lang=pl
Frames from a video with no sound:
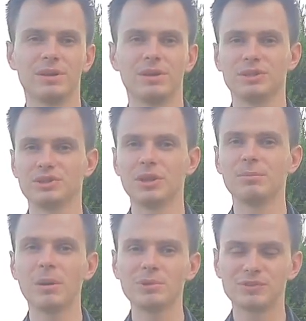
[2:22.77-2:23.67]
jeżeli
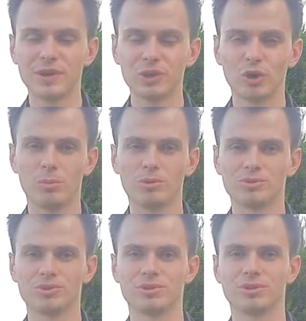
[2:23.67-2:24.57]
mamy świadomość,